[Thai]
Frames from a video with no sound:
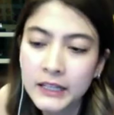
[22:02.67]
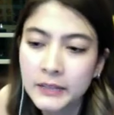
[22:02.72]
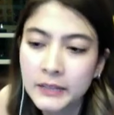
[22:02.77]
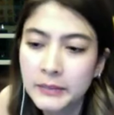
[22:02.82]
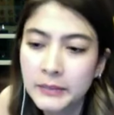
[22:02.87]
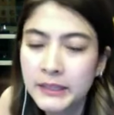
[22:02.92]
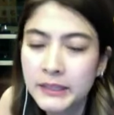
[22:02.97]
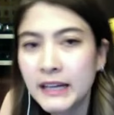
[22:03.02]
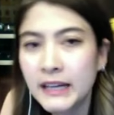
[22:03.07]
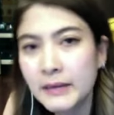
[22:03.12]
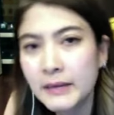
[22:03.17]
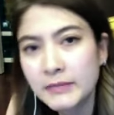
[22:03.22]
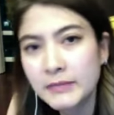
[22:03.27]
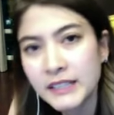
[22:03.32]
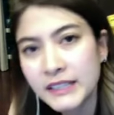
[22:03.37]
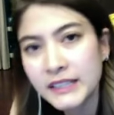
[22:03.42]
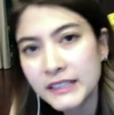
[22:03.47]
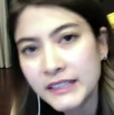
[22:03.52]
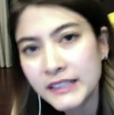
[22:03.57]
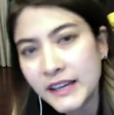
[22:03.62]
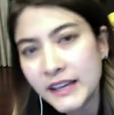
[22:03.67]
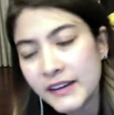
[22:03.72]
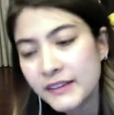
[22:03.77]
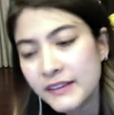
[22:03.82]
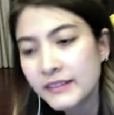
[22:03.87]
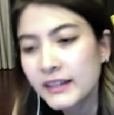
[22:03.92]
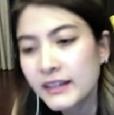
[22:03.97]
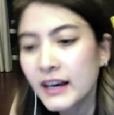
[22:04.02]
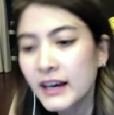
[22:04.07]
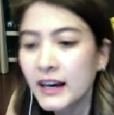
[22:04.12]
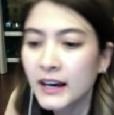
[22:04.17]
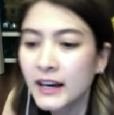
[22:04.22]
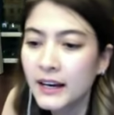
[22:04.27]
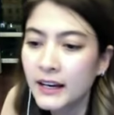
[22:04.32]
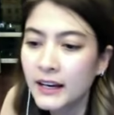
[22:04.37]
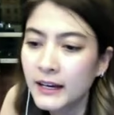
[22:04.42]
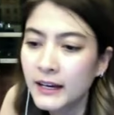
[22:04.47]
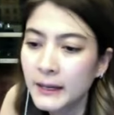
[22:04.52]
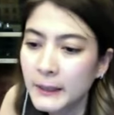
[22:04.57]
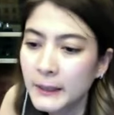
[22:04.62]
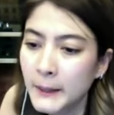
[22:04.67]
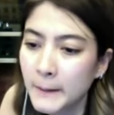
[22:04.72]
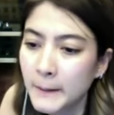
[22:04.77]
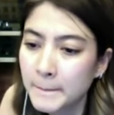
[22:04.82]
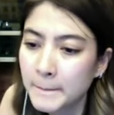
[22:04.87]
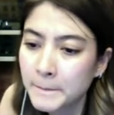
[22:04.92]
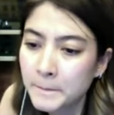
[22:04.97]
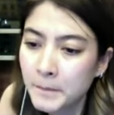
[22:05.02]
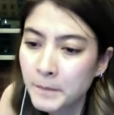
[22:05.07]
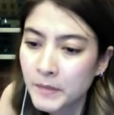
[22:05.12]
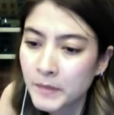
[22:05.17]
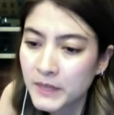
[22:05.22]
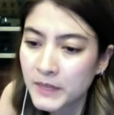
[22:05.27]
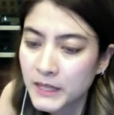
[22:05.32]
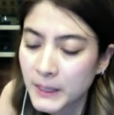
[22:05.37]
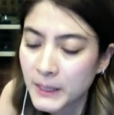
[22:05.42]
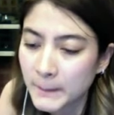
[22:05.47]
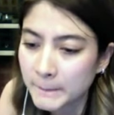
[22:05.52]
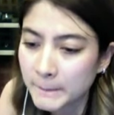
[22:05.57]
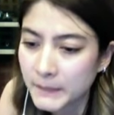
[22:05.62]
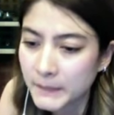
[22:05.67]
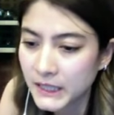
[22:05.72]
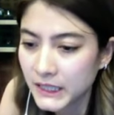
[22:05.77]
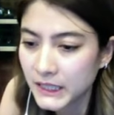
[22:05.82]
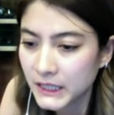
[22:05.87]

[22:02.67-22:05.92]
มีน้ำเย็นๆให้ มี